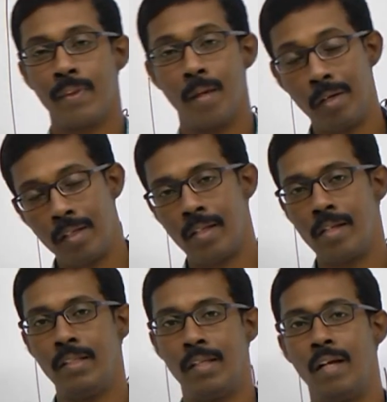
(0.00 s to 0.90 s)
நமக்கு
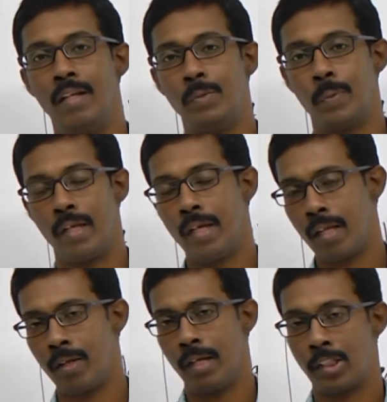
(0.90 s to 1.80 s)
தெரிஞ்ச நாலேஜ் படி
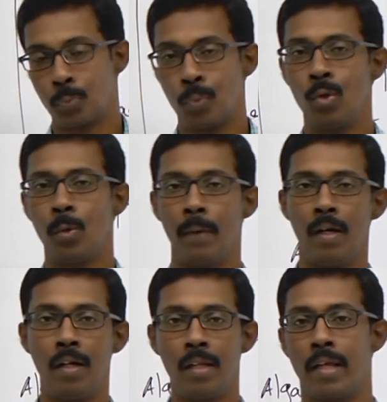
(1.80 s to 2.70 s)
இன்றைக்கி எக்ஸ்ப்ளோர்
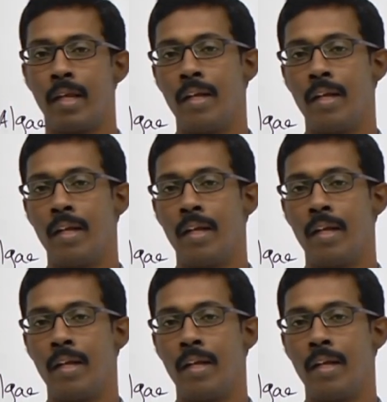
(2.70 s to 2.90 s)
பண்ணாத